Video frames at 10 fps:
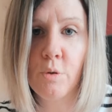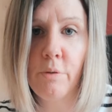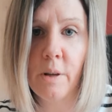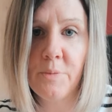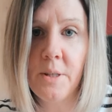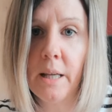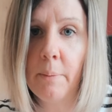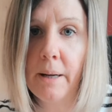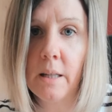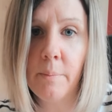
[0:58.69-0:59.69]
me suis fait un petit
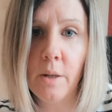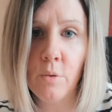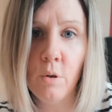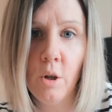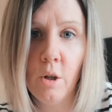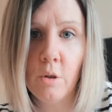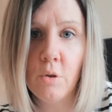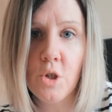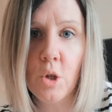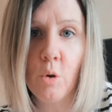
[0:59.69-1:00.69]
gabarit de maillot
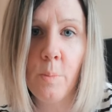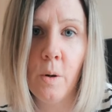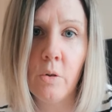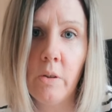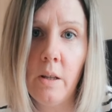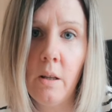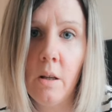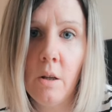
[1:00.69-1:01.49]
que j'ai reporté